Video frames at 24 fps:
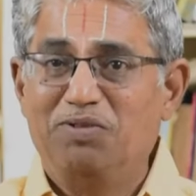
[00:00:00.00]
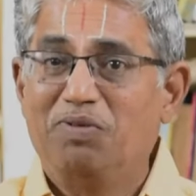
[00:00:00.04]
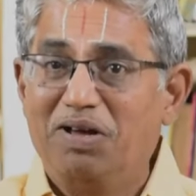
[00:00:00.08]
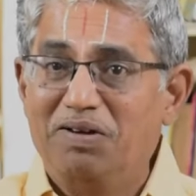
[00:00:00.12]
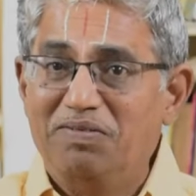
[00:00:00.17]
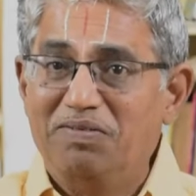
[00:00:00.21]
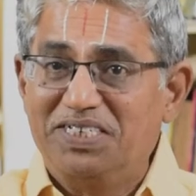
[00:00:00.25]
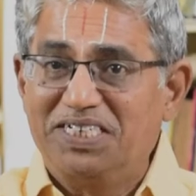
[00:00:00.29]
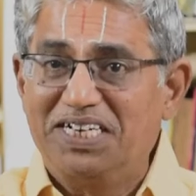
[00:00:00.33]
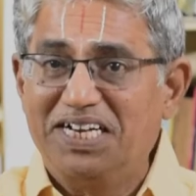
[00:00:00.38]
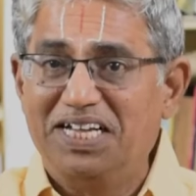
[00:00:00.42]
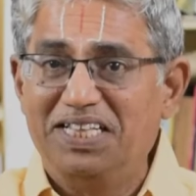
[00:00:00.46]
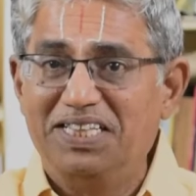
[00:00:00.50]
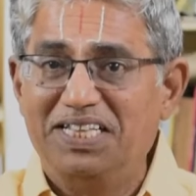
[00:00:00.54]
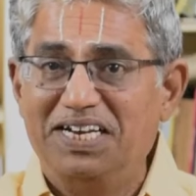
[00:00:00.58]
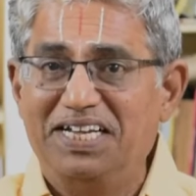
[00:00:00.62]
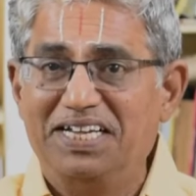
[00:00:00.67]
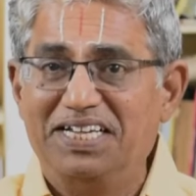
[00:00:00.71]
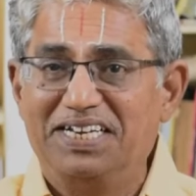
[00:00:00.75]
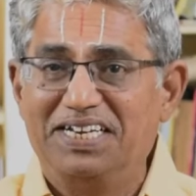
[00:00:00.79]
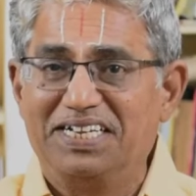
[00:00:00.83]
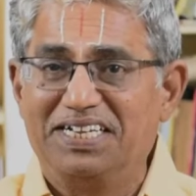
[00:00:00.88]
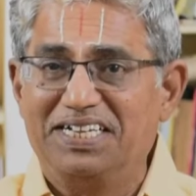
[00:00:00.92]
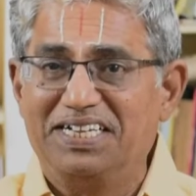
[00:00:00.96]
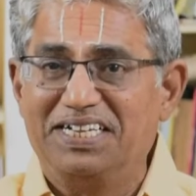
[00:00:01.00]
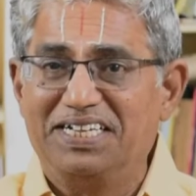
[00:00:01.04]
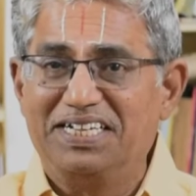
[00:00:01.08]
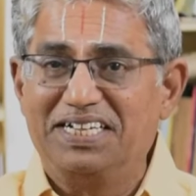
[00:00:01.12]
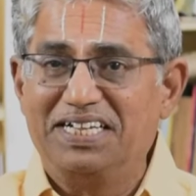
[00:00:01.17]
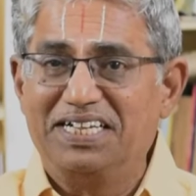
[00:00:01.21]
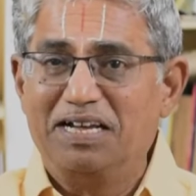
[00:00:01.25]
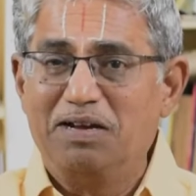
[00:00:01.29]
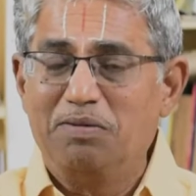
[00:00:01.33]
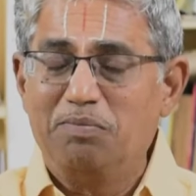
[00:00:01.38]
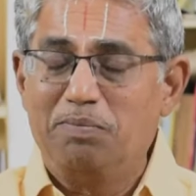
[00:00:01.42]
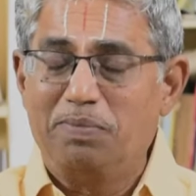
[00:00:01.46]
இவ்வளவு விஷயம் அதுல இருக்கு
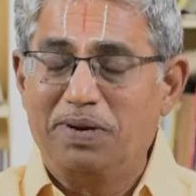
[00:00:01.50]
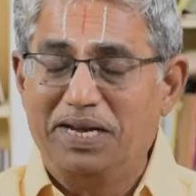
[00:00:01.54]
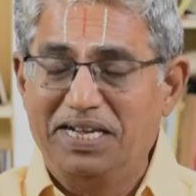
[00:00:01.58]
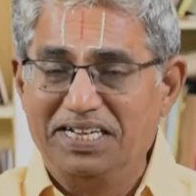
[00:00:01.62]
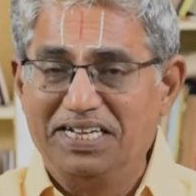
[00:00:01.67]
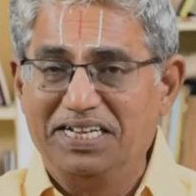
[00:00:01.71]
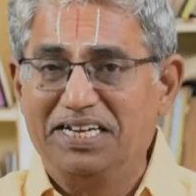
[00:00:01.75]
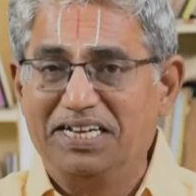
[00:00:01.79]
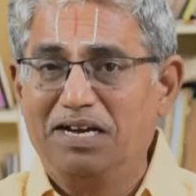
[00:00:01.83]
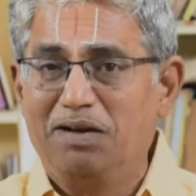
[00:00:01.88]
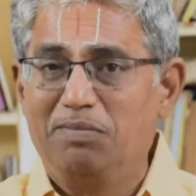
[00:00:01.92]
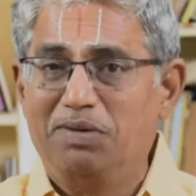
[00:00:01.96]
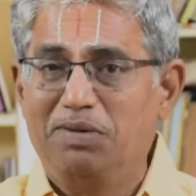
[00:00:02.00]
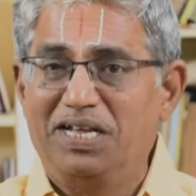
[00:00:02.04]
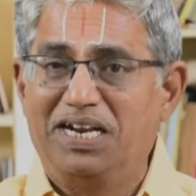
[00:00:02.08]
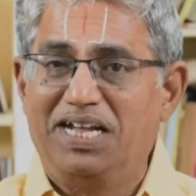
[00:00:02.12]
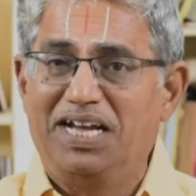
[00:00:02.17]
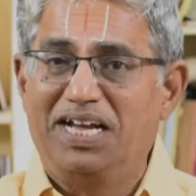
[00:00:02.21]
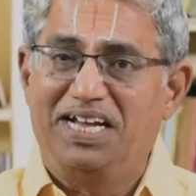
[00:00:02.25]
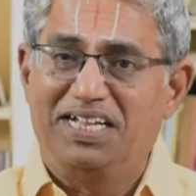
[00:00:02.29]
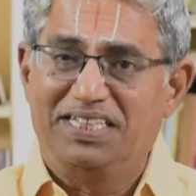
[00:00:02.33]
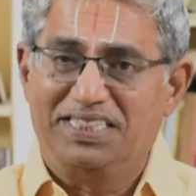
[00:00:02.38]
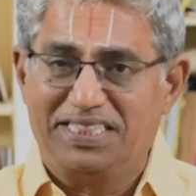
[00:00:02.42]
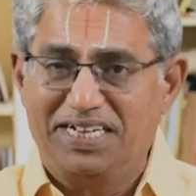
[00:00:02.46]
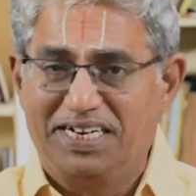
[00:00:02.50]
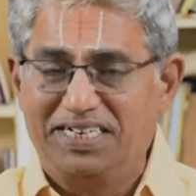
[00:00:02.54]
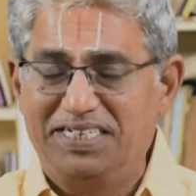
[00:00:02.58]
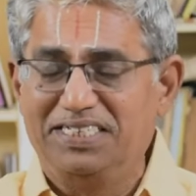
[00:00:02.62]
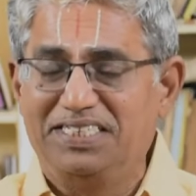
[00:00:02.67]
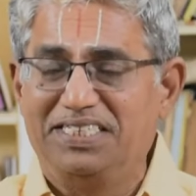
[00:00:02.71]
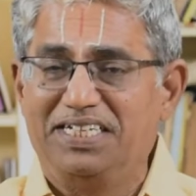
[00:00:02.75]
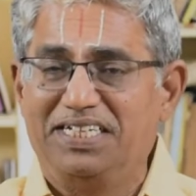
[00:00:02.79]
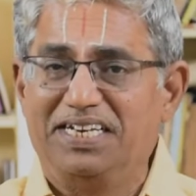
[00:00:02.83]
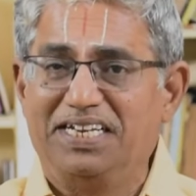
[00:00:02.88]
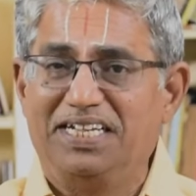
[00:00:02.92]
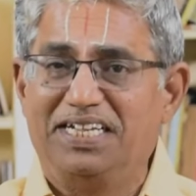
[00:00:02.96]
பைங்கமல
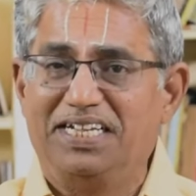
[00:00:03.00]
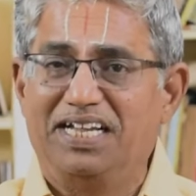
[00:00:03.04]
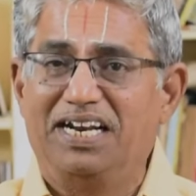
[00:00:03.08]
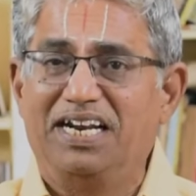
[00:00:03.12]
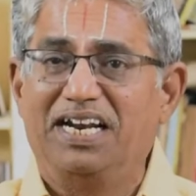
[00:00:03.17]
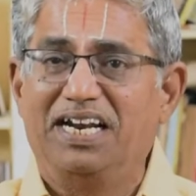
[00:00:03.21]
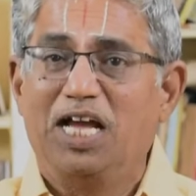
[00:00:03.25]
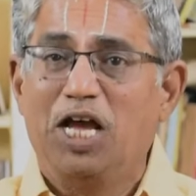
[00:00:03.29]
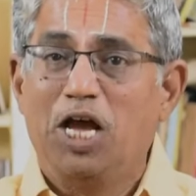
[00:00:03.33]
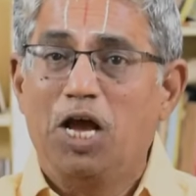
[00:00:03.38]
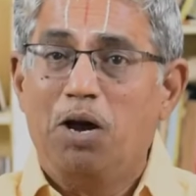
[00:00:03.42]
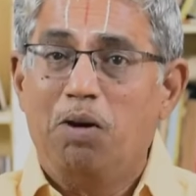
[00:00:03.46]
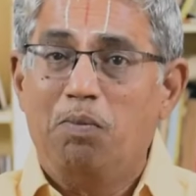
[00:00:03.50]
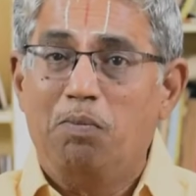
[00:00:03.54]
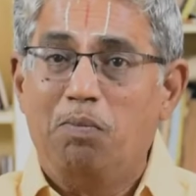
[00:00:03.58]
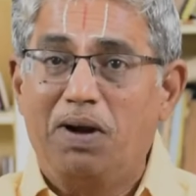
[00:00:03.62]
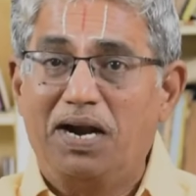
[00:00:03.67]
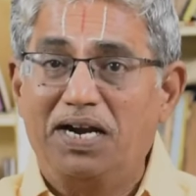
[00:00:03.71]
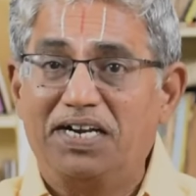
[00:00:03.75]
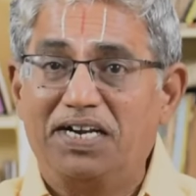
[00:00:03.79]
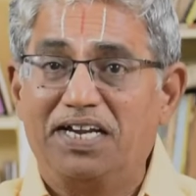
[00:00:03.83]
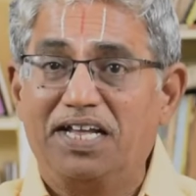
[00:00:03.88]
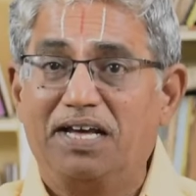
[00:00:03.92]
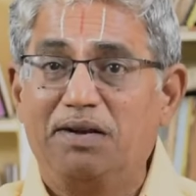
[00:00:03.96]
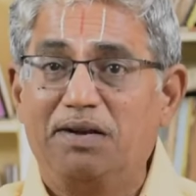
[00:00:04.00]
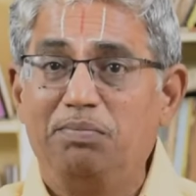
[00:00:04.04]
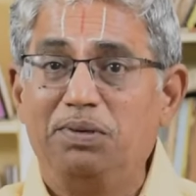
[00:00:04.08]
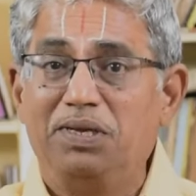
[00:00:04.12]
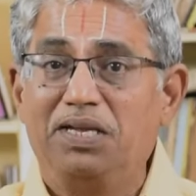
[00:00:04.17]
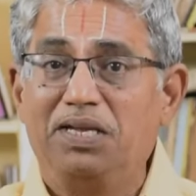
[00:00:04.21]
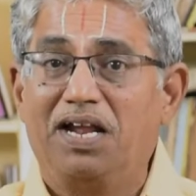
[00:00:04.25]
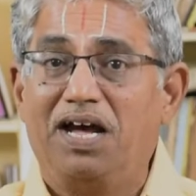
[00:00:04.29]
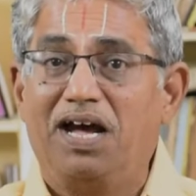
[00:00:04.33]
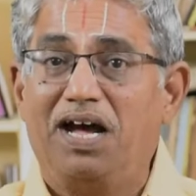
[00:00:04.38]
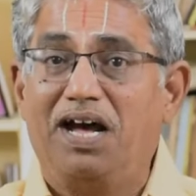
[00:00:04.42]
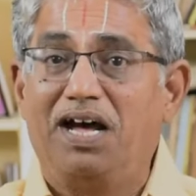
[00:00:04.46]
தன் தெரியல்
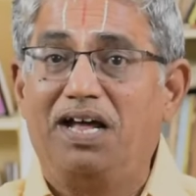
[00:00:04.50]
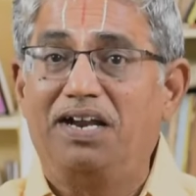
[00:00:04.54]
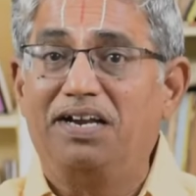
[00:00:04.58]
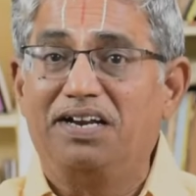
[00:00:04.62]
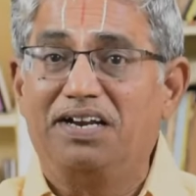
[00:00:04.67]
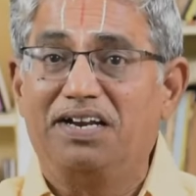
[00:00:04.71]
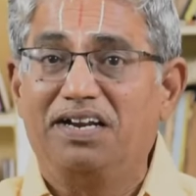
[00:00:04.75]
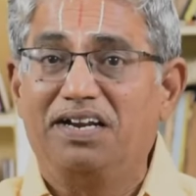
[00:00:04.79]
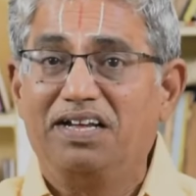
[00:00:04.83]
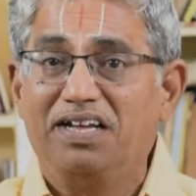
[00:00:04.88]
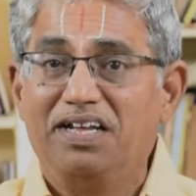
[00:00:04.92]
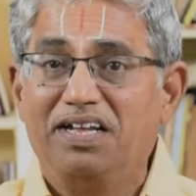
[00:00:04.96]
பட்டர்பிரான்